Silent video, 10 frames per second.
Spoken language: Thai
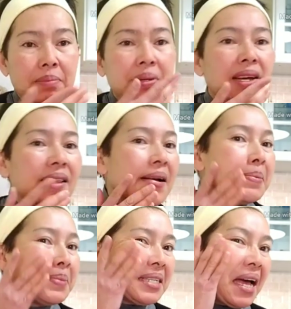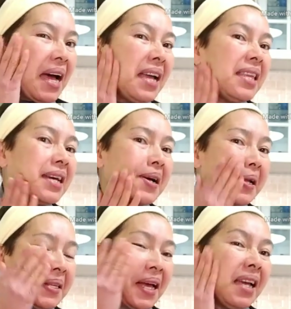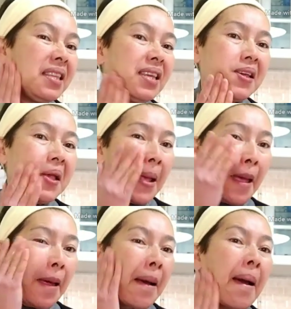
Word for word: เพื่อนๆทำใช้นะคะใช้ดีค่ะ